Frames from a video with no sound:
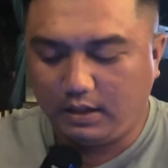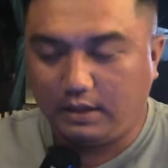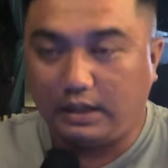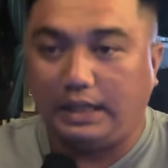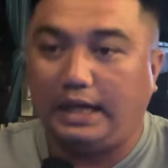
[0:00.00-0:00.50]

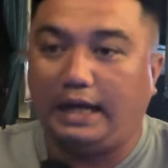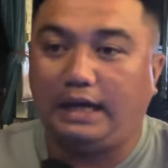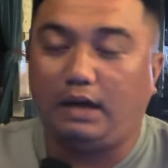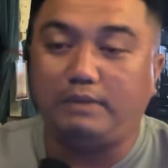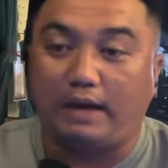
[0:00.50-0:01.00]
thì à,
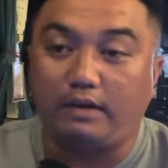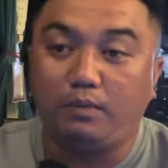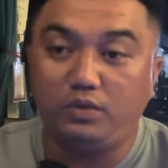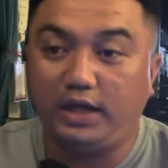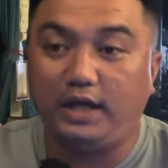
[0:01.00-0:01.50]
ông lão
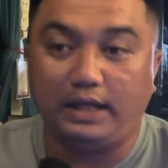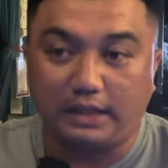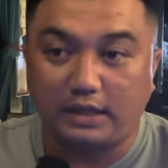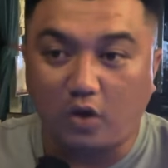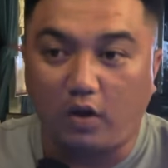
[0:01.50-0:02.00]
Campuchia là
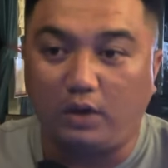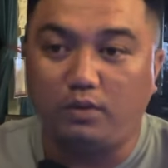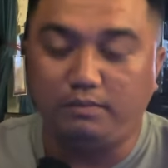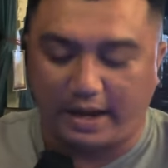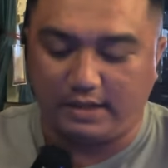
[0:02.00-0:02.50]
chắc tối
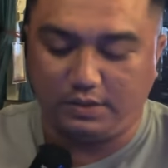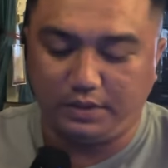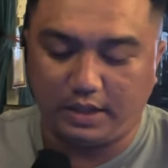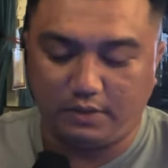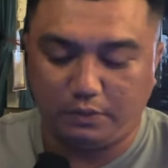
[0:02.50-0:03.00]
huynh bằng đó quý
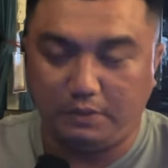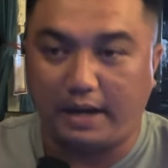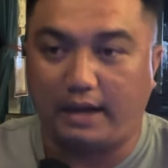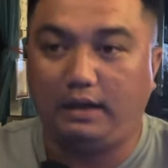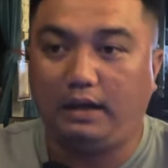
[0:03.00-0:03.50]
vị huynh
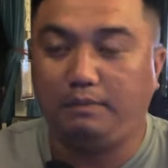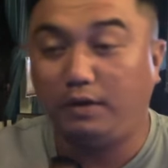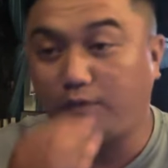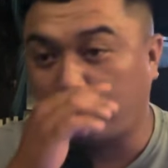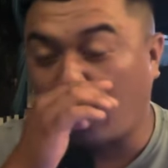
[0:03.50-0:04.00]
bằng à, ông đi
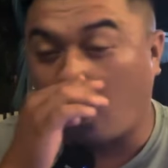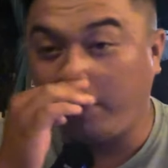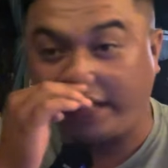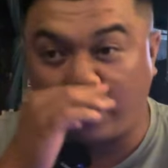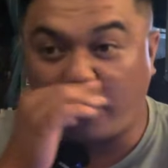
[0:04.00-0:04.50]
phục vụ
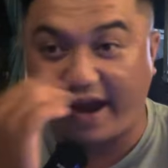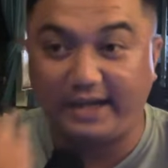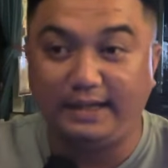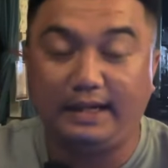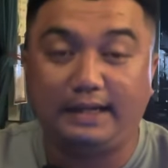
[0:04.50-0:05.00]
mấy cái
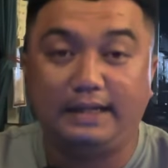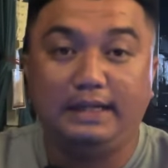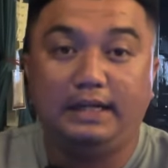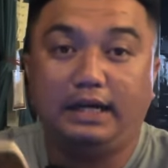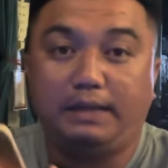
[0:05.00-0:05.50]
quán à,
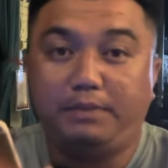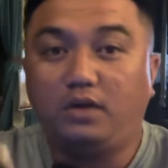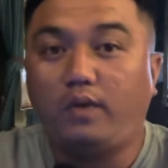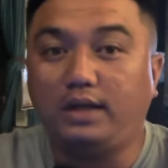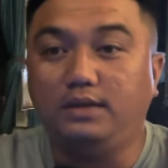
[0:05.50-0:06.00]
à, mấy cái
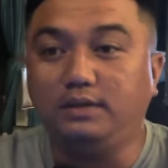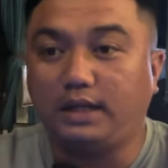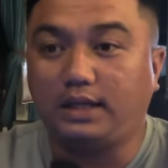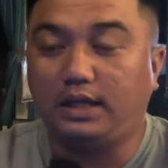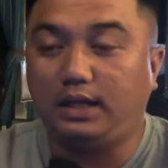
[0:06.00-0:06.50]
quán nước
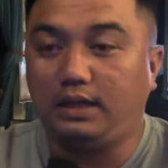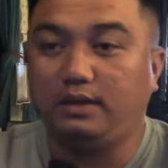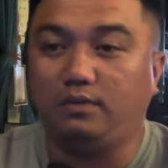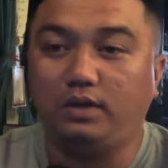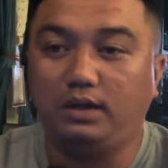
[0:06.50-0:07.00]
này kia đó
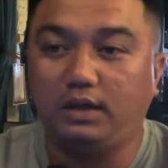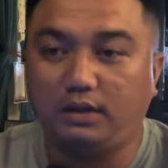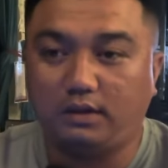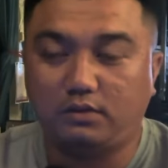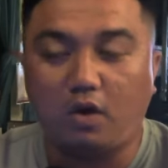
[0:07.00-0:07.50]
thì huynh
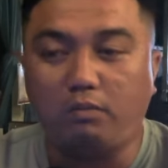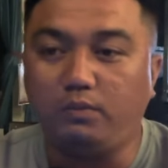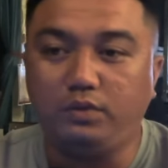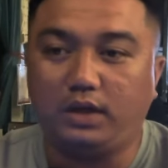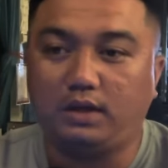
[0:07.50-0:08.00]
à, tốt lắm
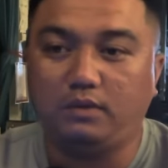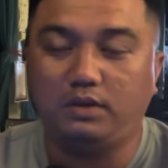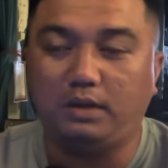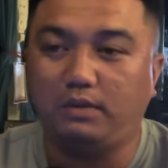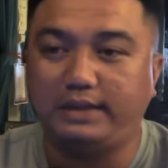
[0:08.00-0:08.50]
quý vị
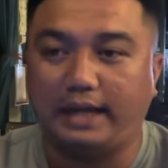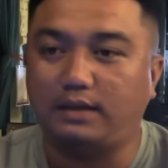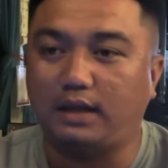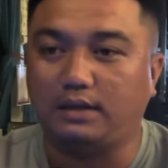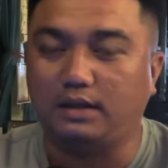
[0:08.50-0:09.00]
huynh không có nhận
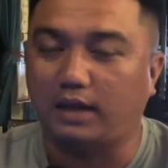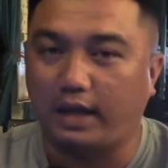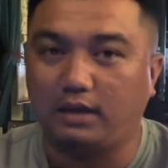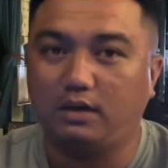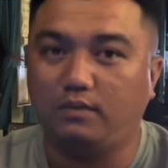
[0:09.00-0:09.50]
tiền từ
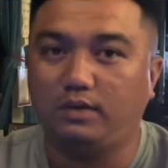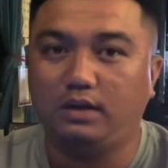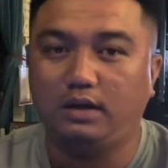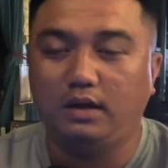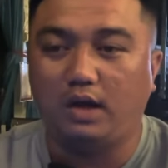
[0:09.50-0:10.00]
thiện rồi huynh
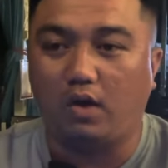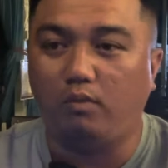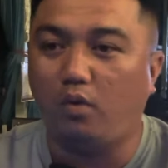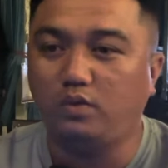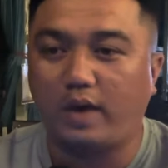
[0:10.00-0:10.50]
không
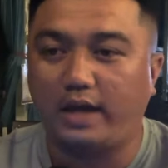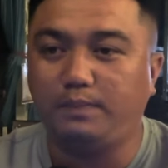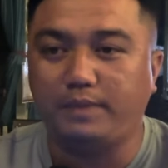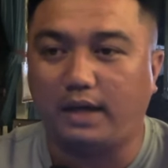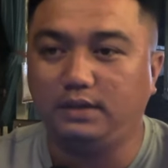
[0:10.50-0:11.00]
muốn cho ai
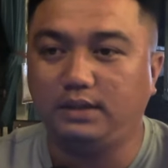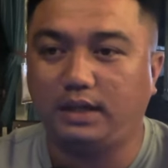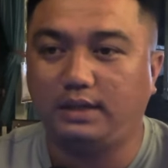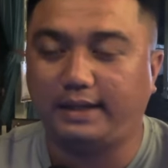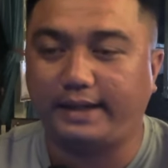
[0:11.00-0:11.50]
giúp đỡ
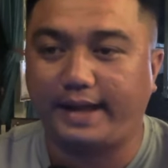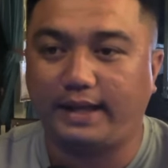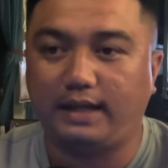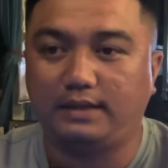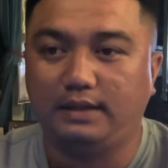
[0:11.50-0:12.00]
chân thành ra
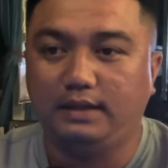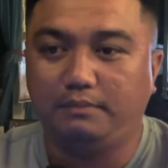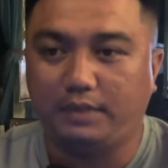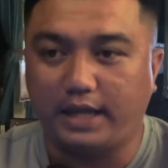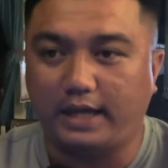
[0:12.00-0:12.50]
là
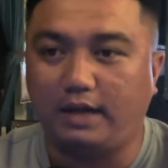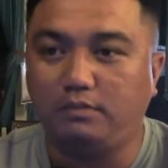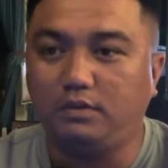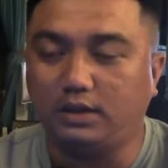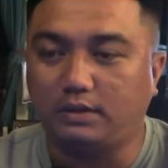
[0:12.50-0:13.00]
mình điện ông
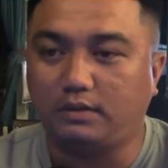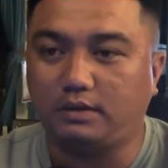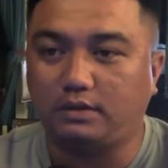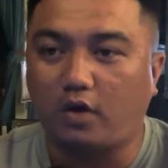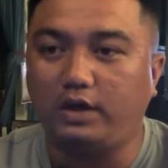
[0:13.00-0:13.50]
được
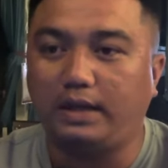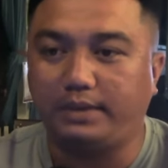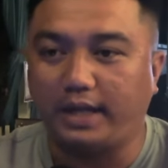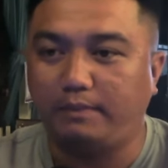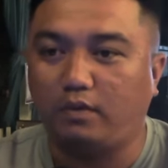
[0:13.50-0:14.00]
tối này mình
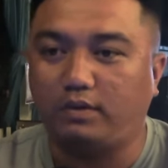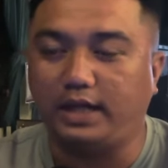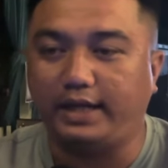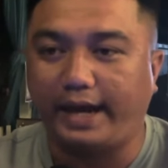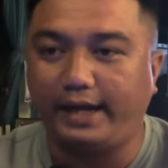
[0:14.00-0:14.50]
điện một cái
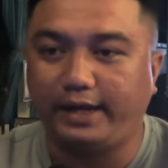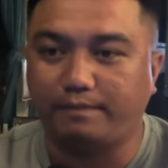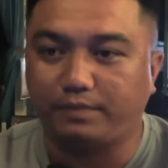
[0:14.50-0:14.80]
gì khác ha